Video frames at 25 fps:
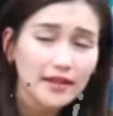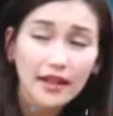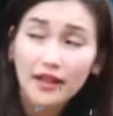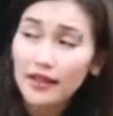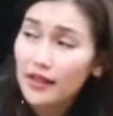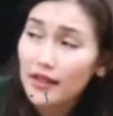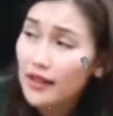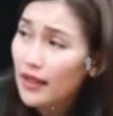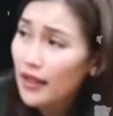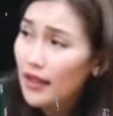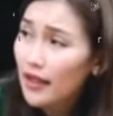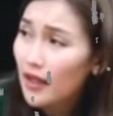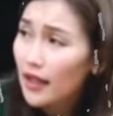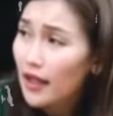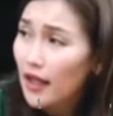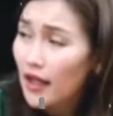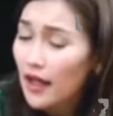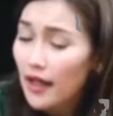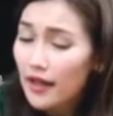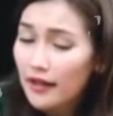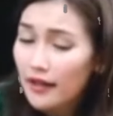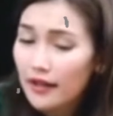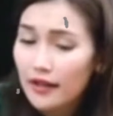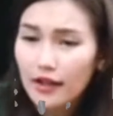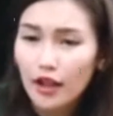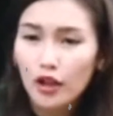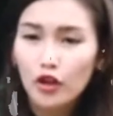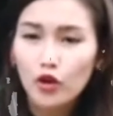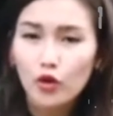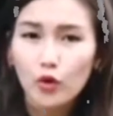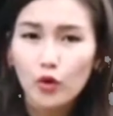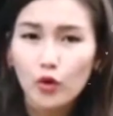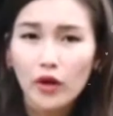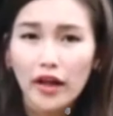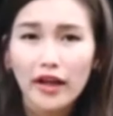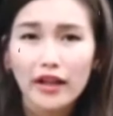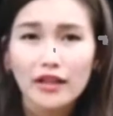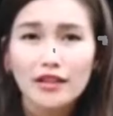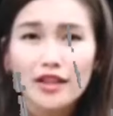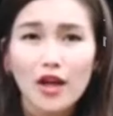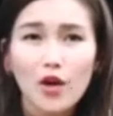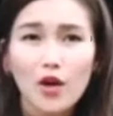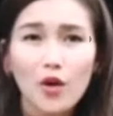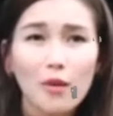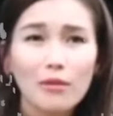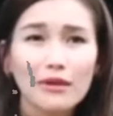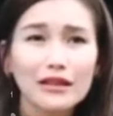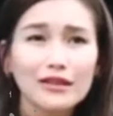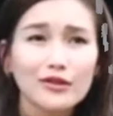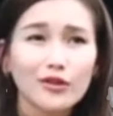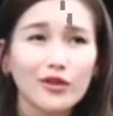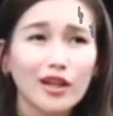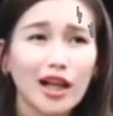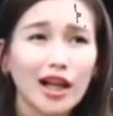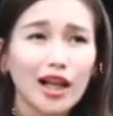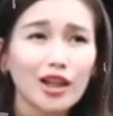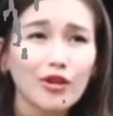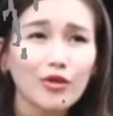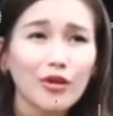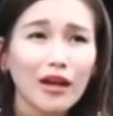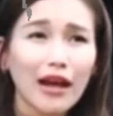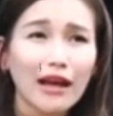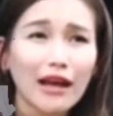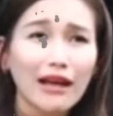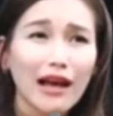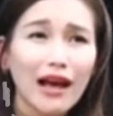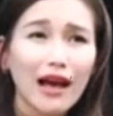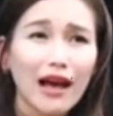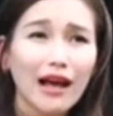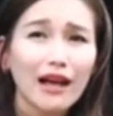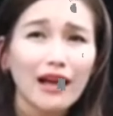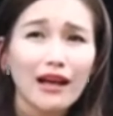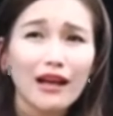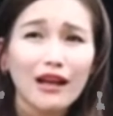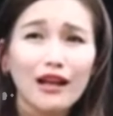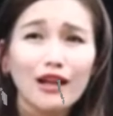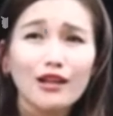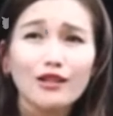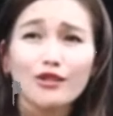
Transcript: jadi kita tuh kayak jauh sama saudara tuh kayak